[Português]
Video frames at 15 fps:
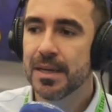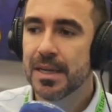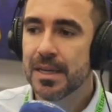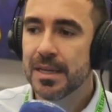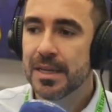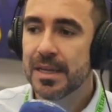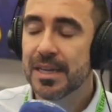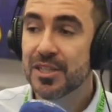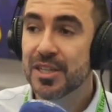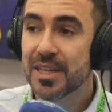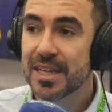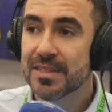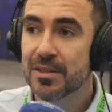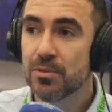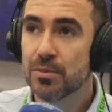na
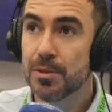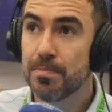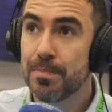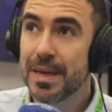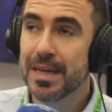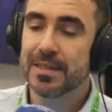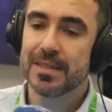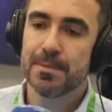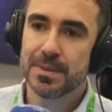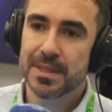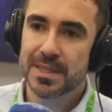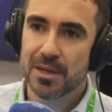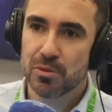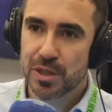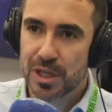geração de
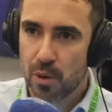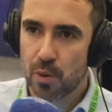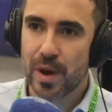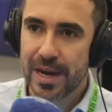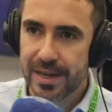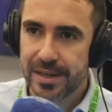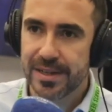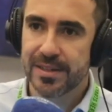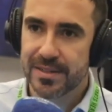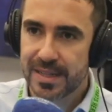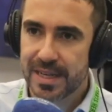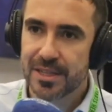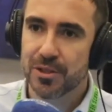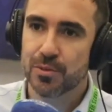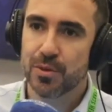percepção, de awareness, né,
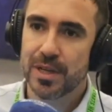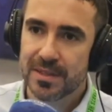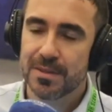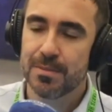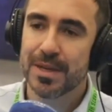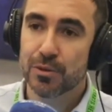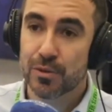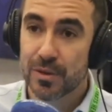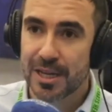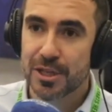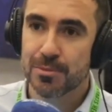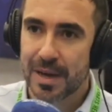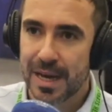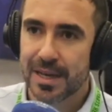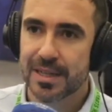de conhecimento das
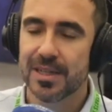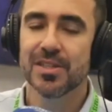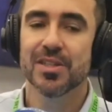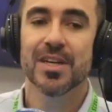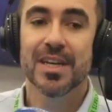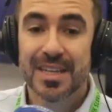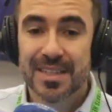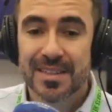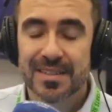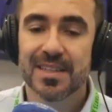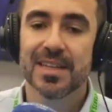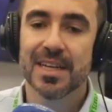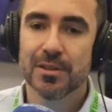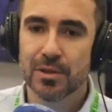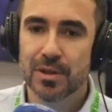marcas, se
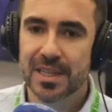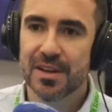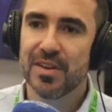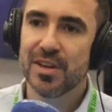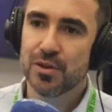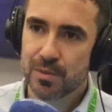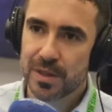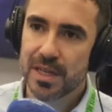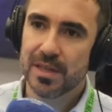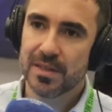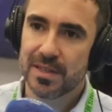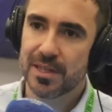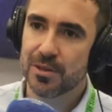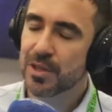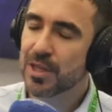dando através de um
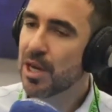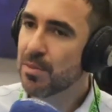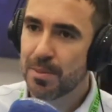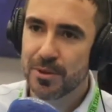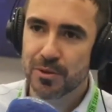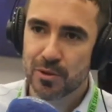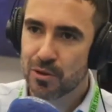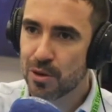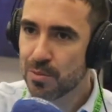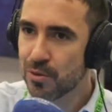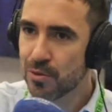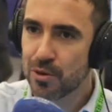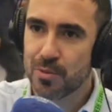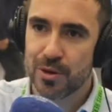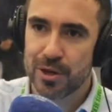terceiro, que é uma pessoa comum
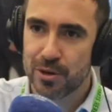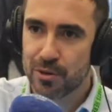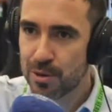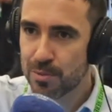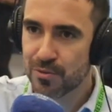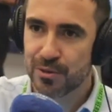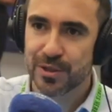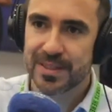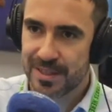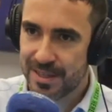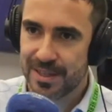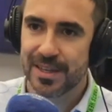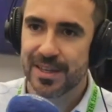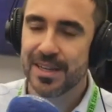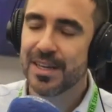como eu, como
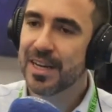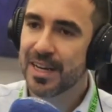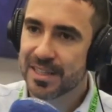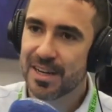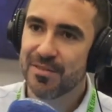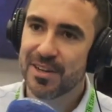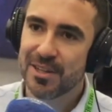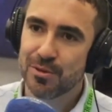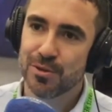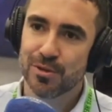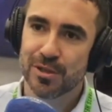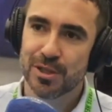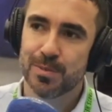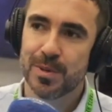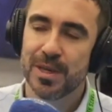você, através dos
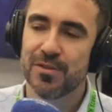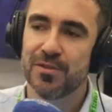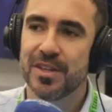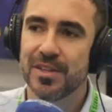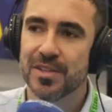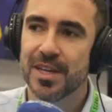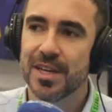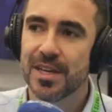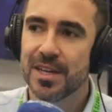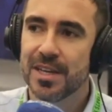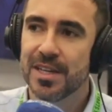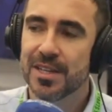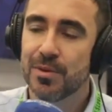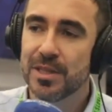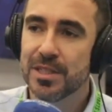nossos perfis.
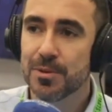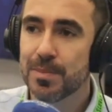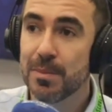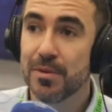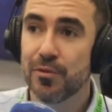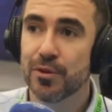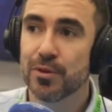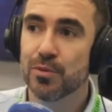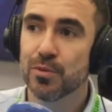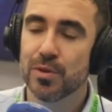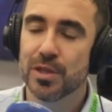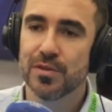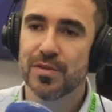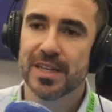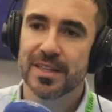Então, isso para mim foram duas
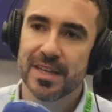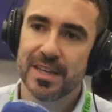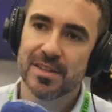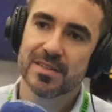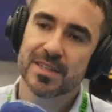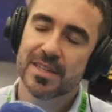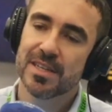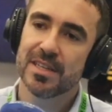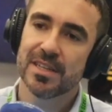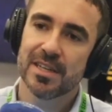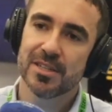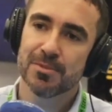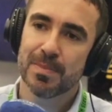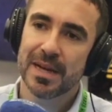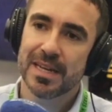vertentes aqui que
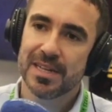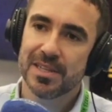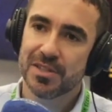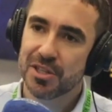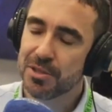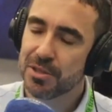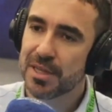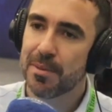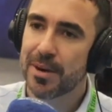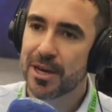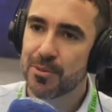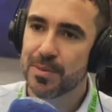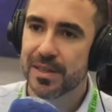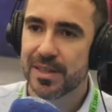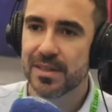nas palestras chamaram
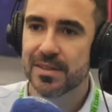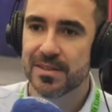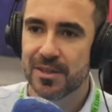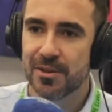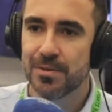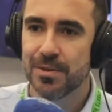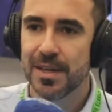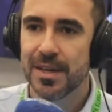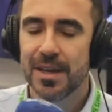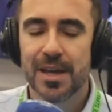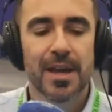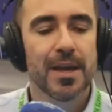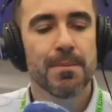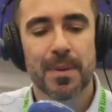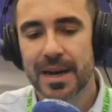minha atenção,
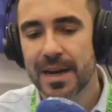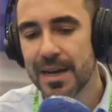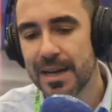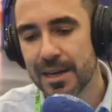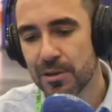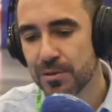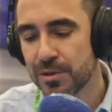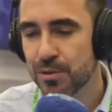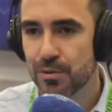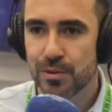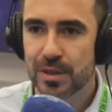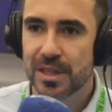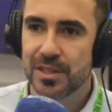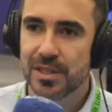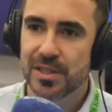em paralelo de tudo
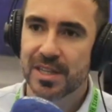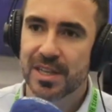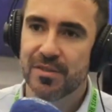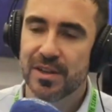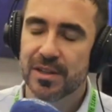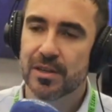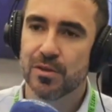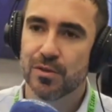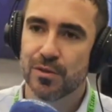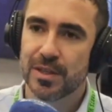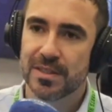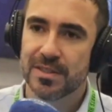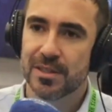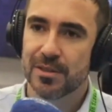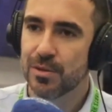que a gente está vendo aqui dos
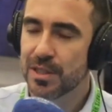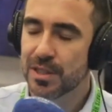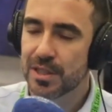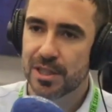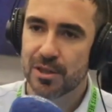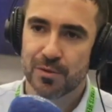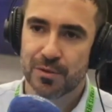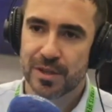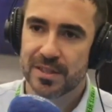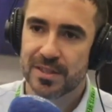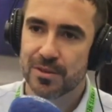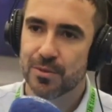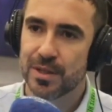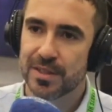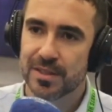fornecedores que estão
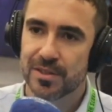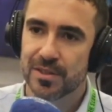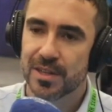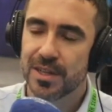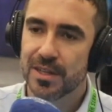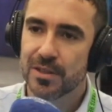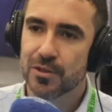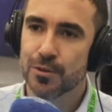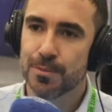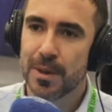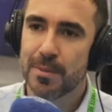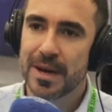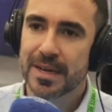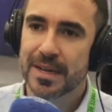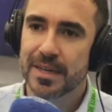oferecendo coisas super
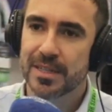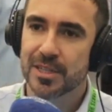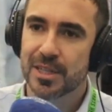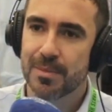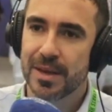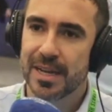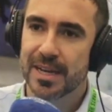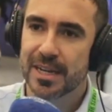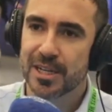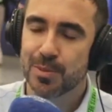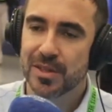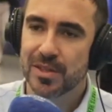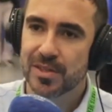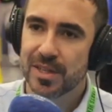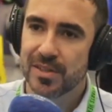bacanas também legais para a
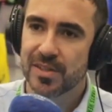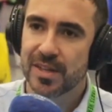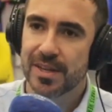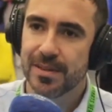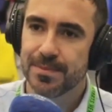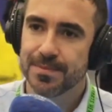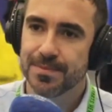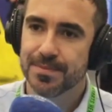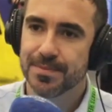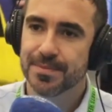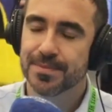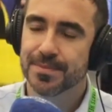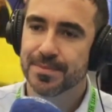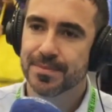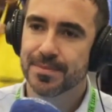gente testar. Ah, que
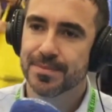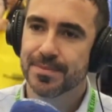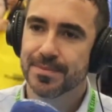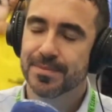show de bola.